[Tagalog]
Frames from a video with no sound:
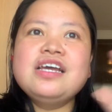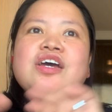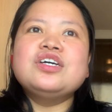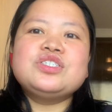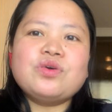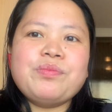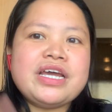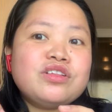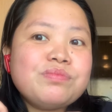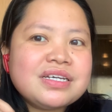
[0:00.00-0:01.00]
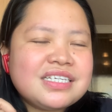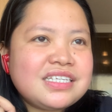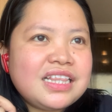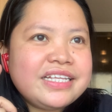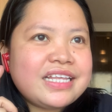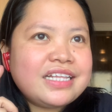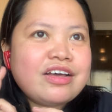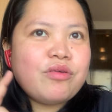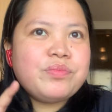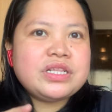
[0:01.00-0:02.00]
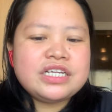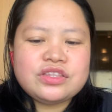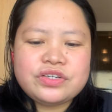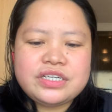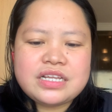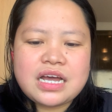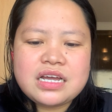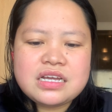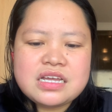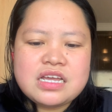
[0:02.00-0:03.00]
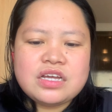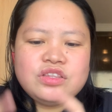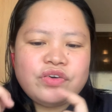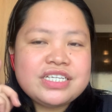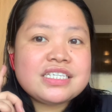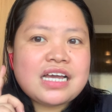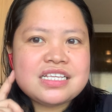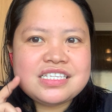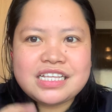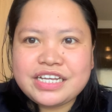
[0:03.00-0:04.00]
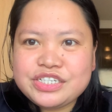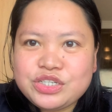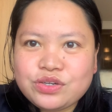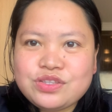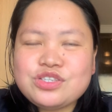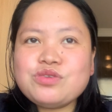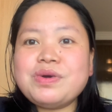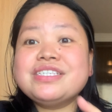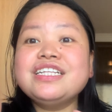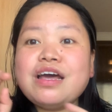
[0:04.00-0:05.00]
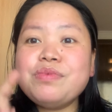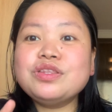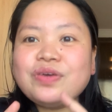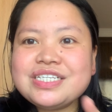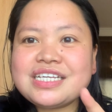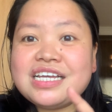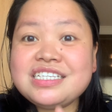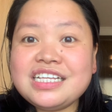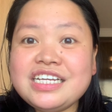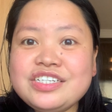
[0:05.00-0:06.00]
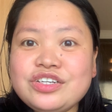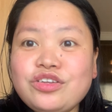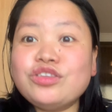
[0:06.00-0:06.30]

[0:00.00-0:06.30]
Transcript: so meron magsasalita na operator na noise cancellation. So pag sinabing noise cancellation,